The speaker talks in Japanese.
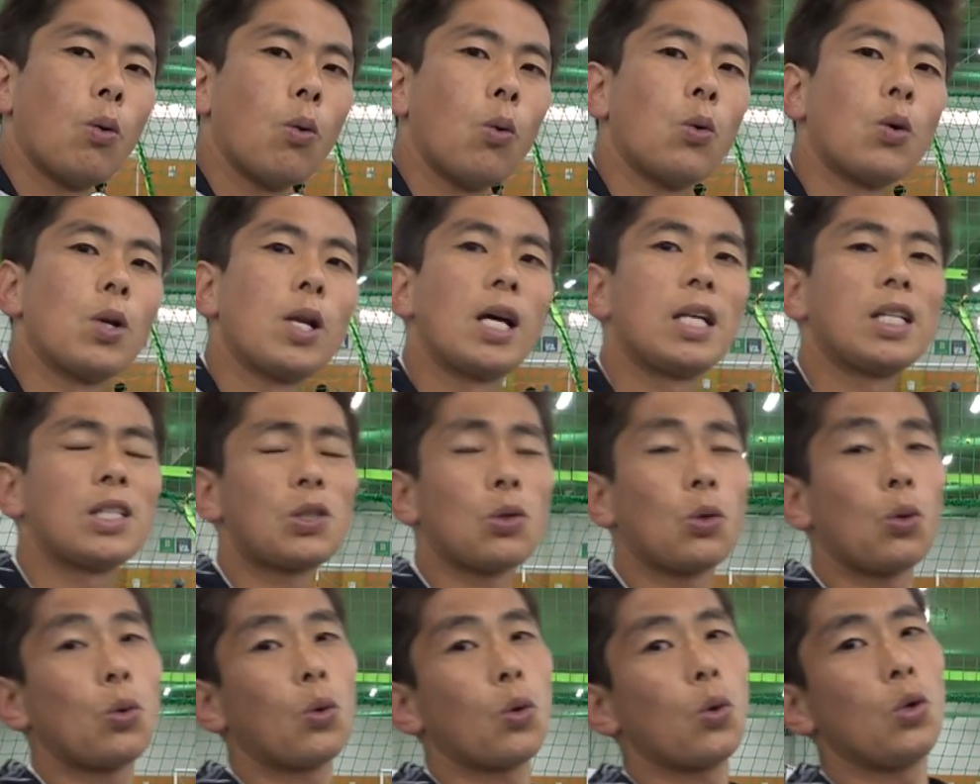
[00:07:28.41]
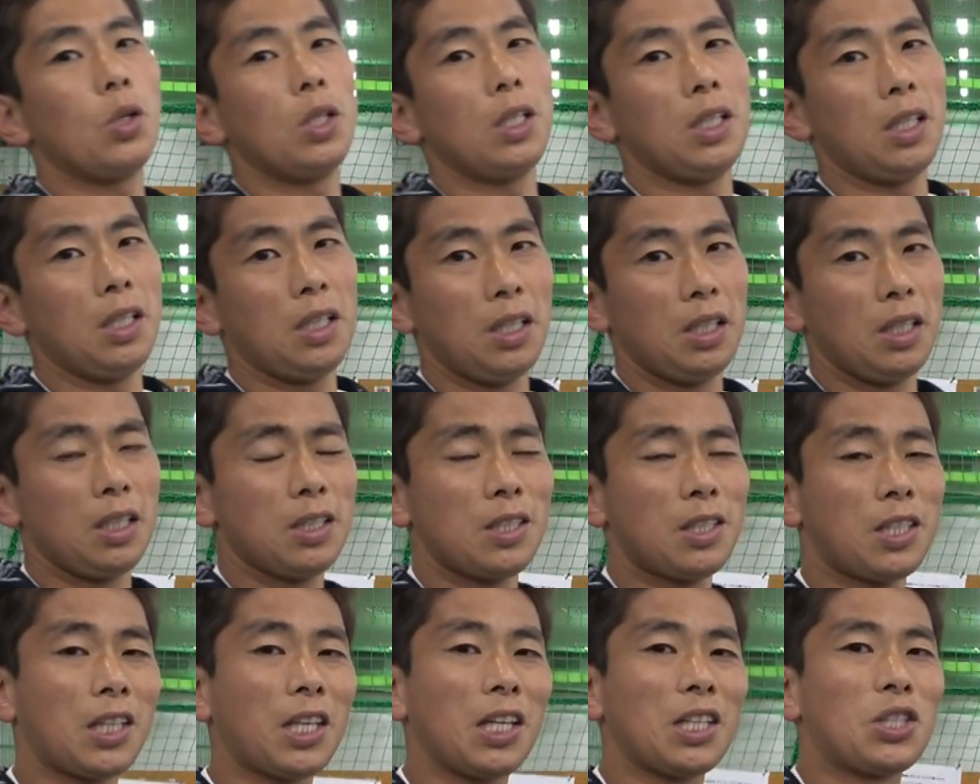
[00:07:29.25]
同じところに
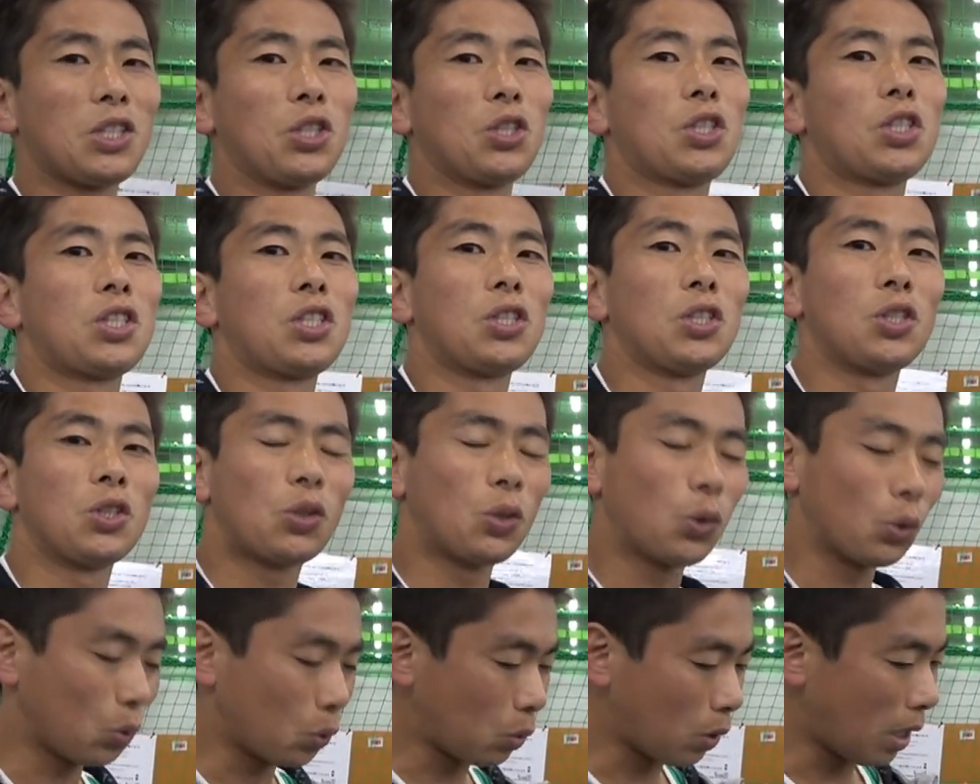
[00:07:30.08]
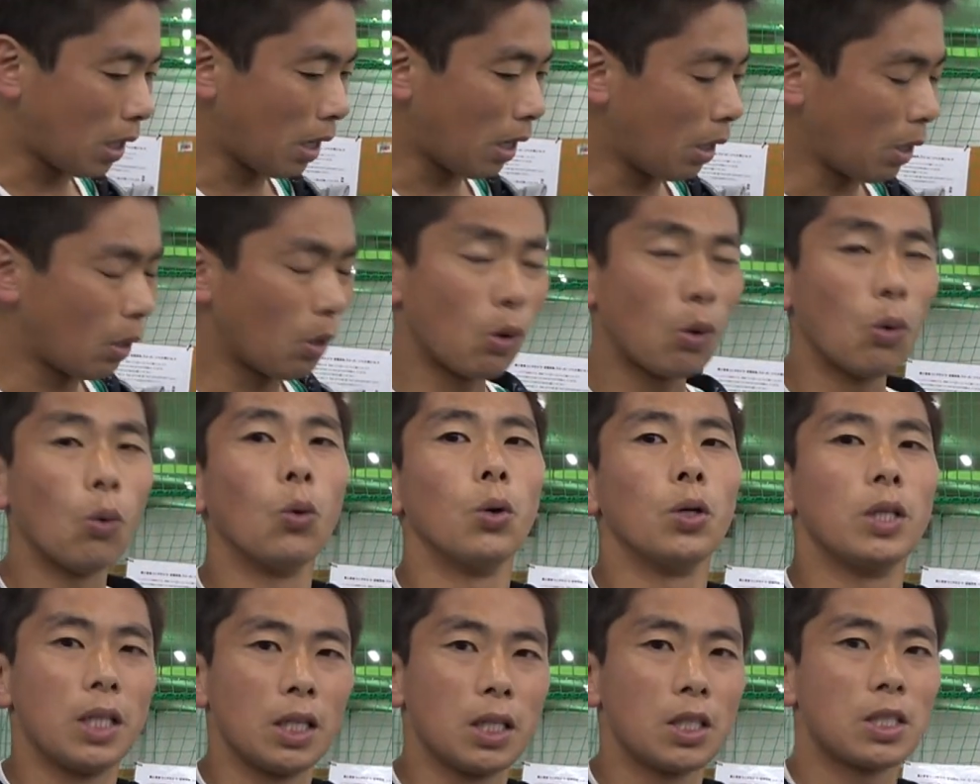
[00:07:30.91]
帰結することが
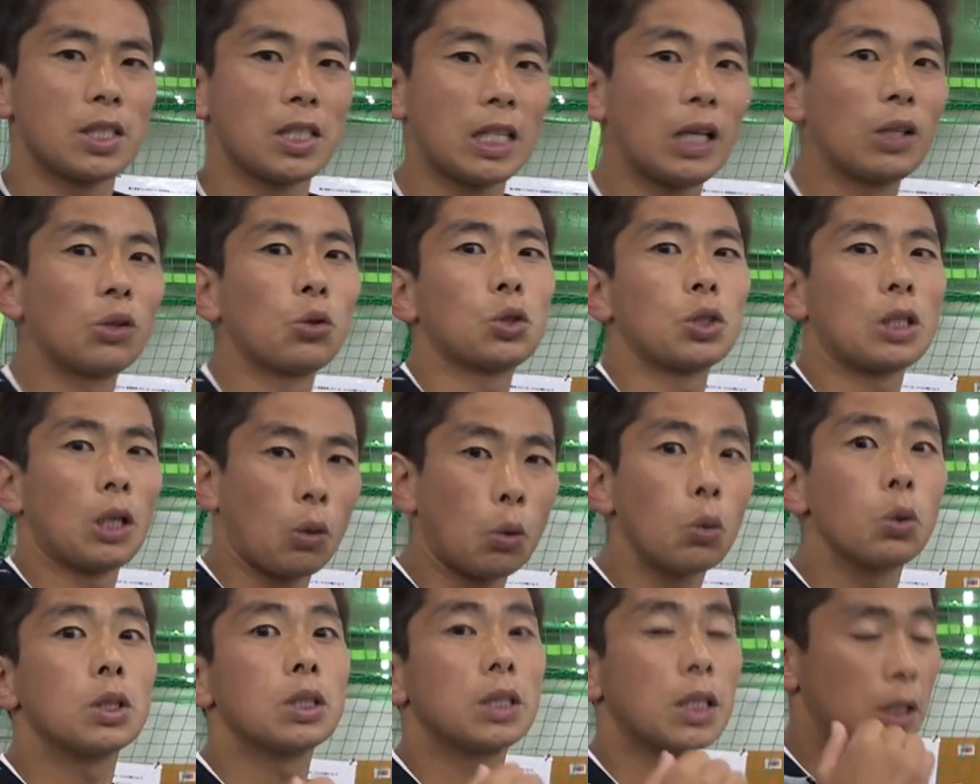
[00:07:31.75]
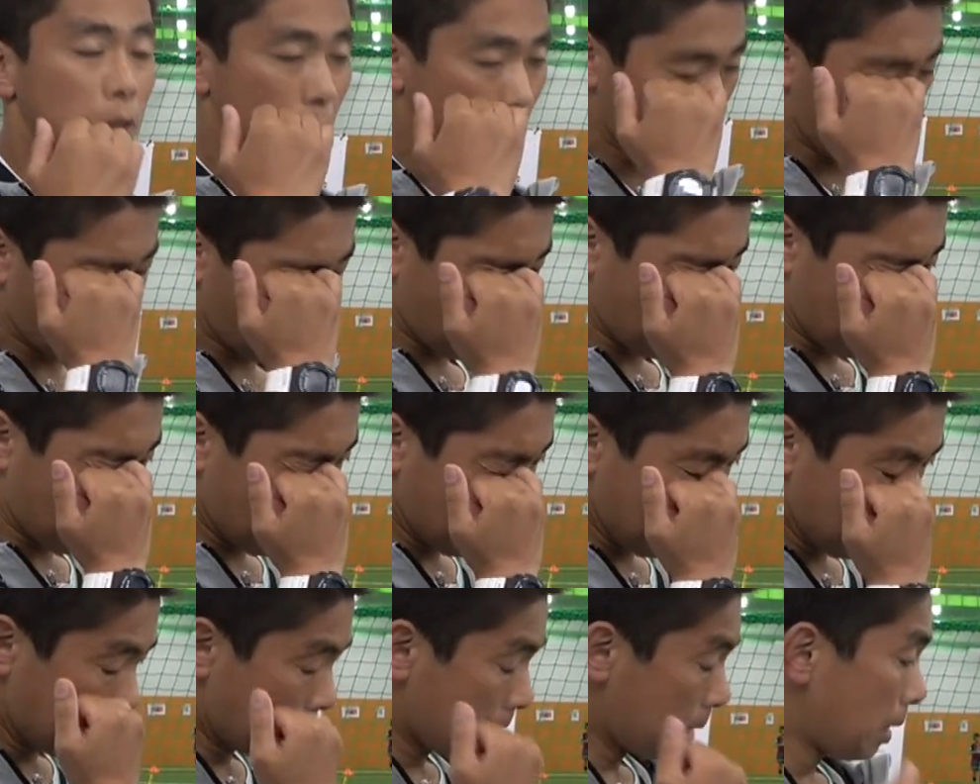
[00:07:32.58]
多いですちゃんとしたコーチがいるところは
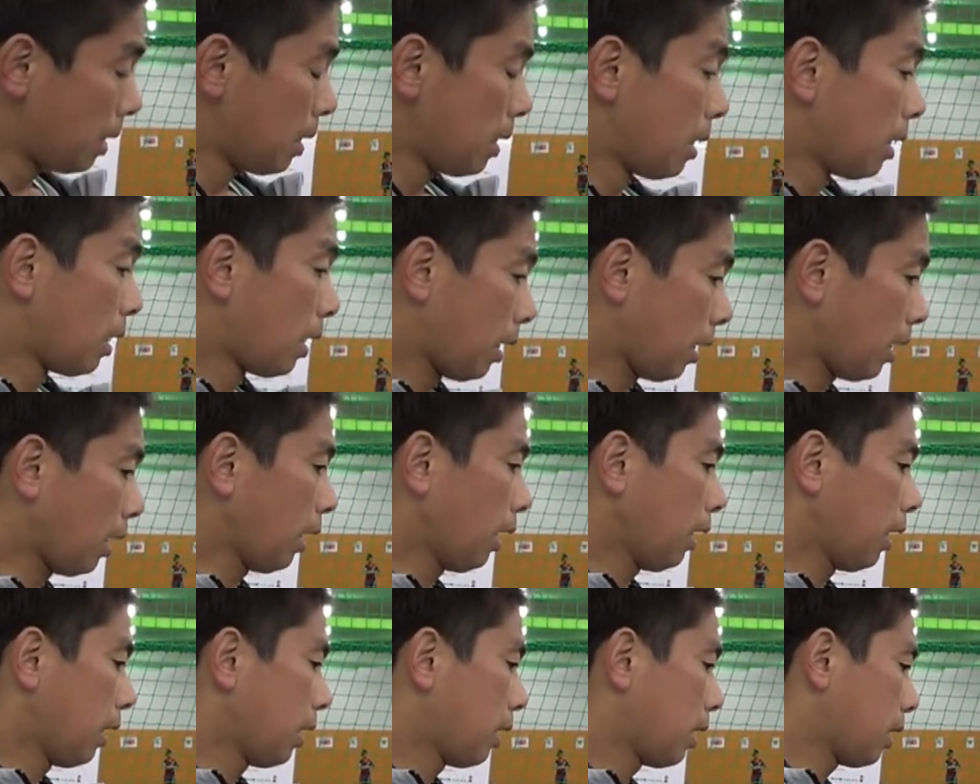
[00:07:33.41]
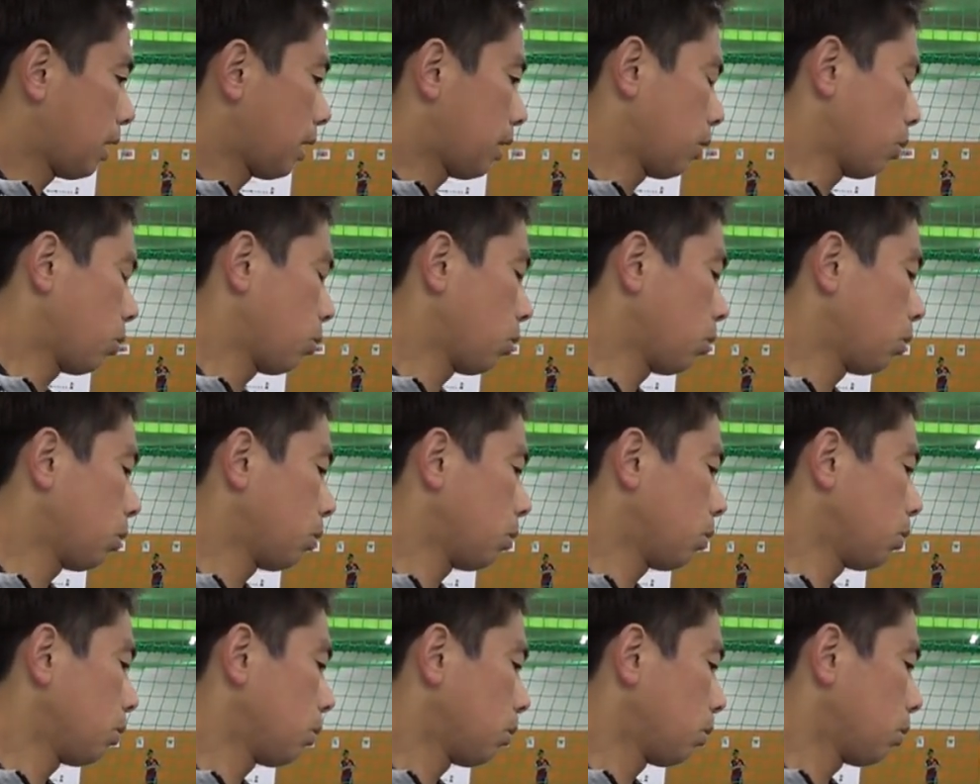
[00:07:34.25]
はいあ
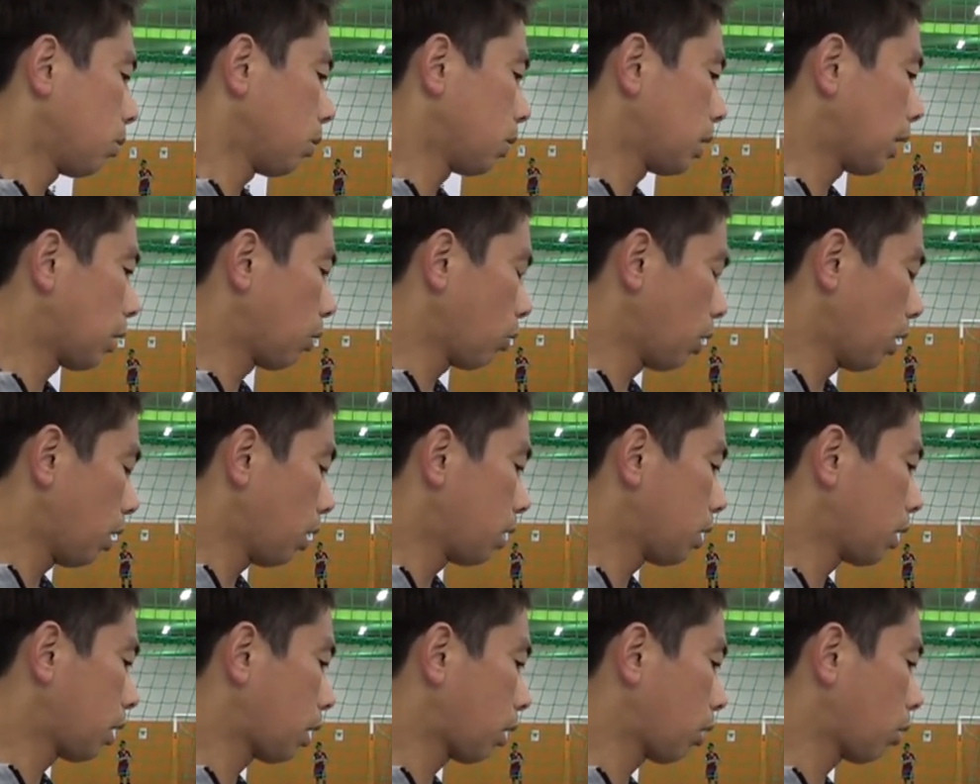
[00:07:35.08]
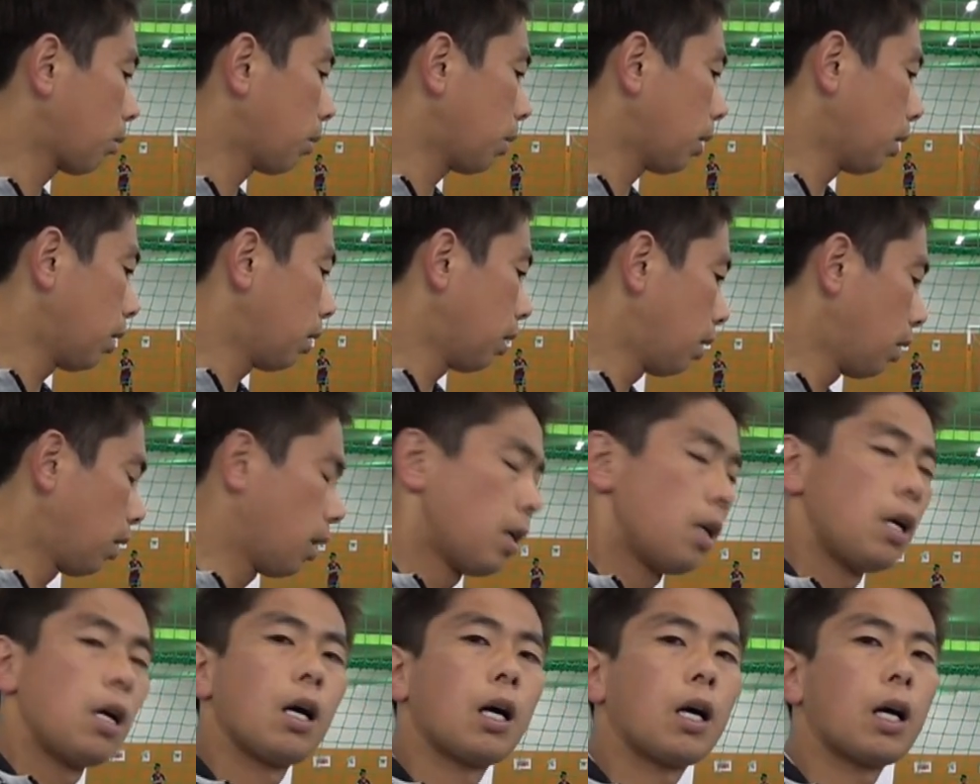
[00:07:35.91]
のー、なのでじゃあ例えば「
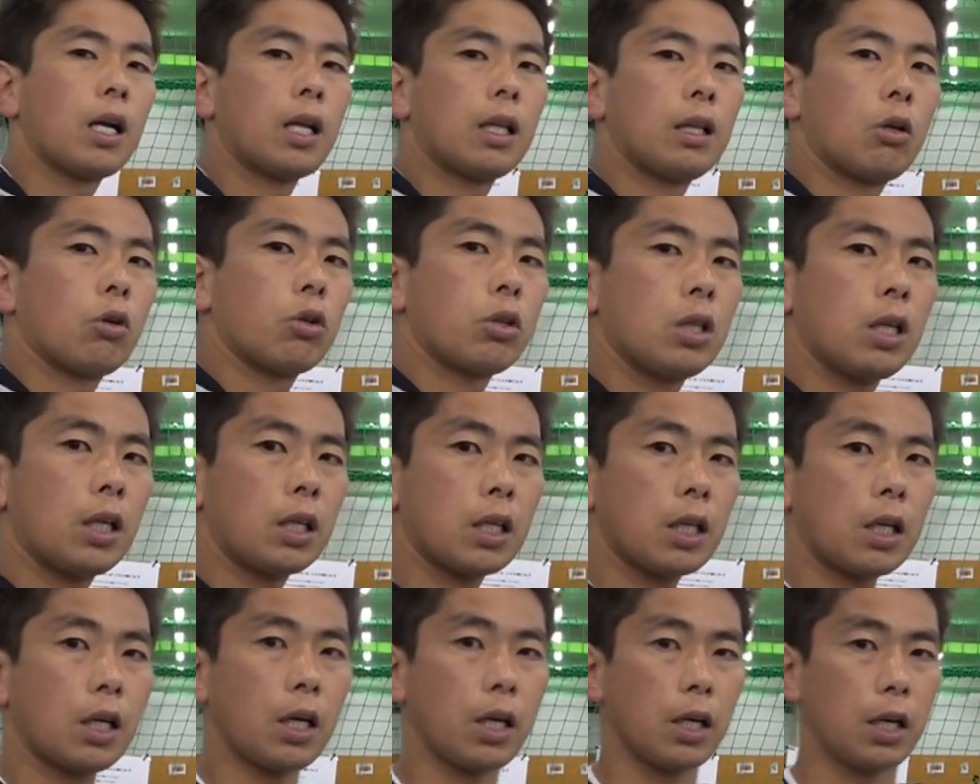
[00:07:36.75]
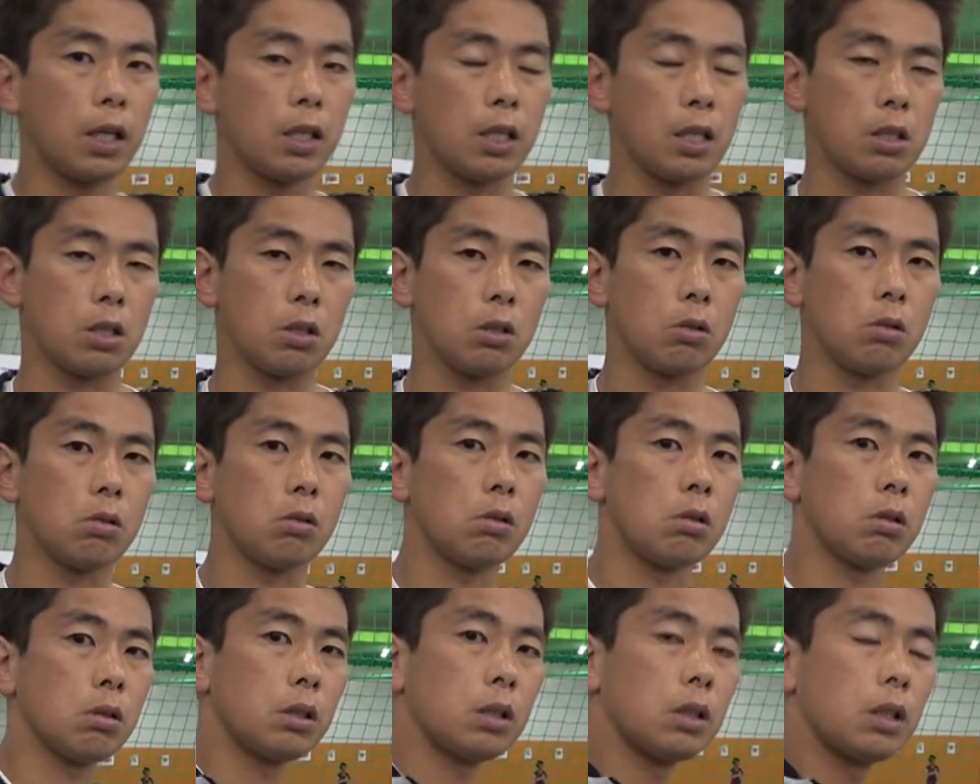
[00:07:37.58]
体の開きが早いです
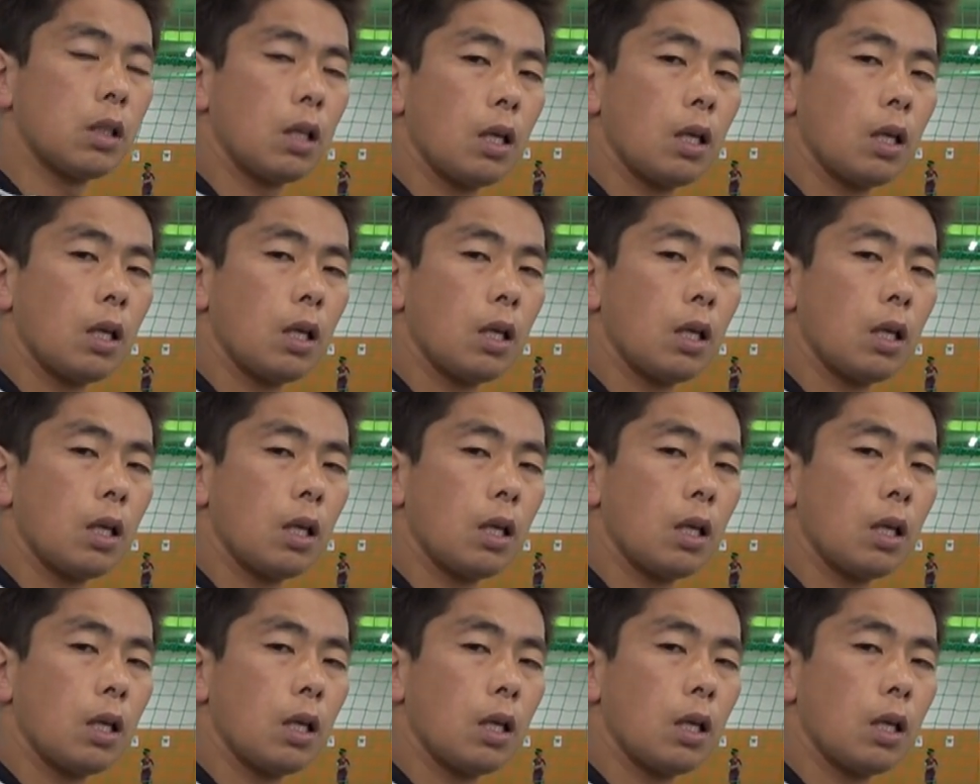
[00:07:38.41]
よ」って